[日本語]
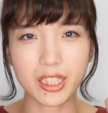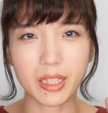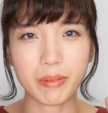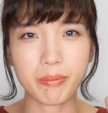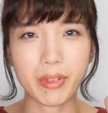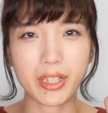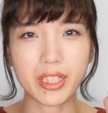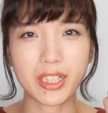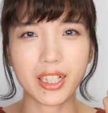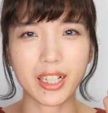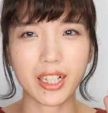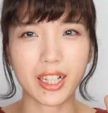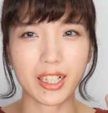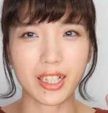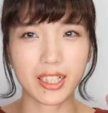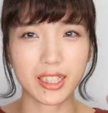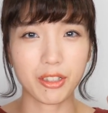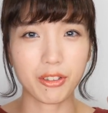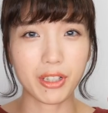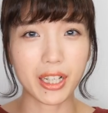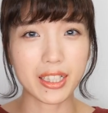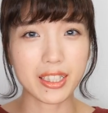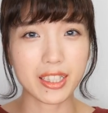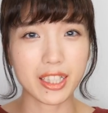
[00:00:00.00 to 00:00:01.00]
ちゃんまりが
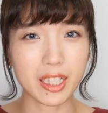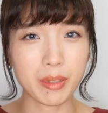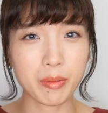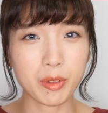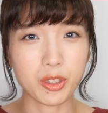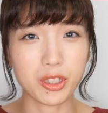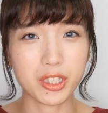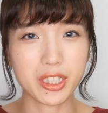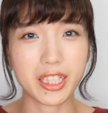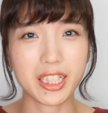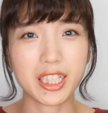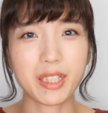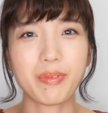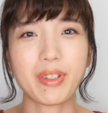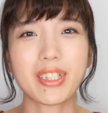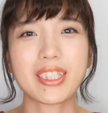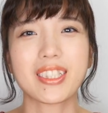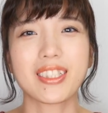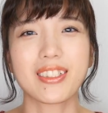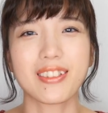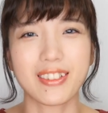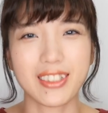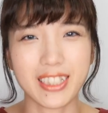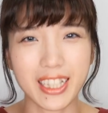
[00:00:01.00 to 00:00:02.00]
体を張ってレビューしていきま
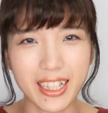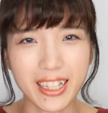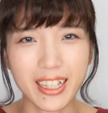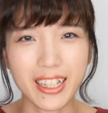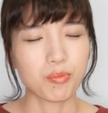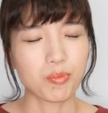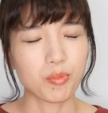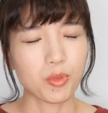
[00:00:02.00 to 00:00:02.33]
すので、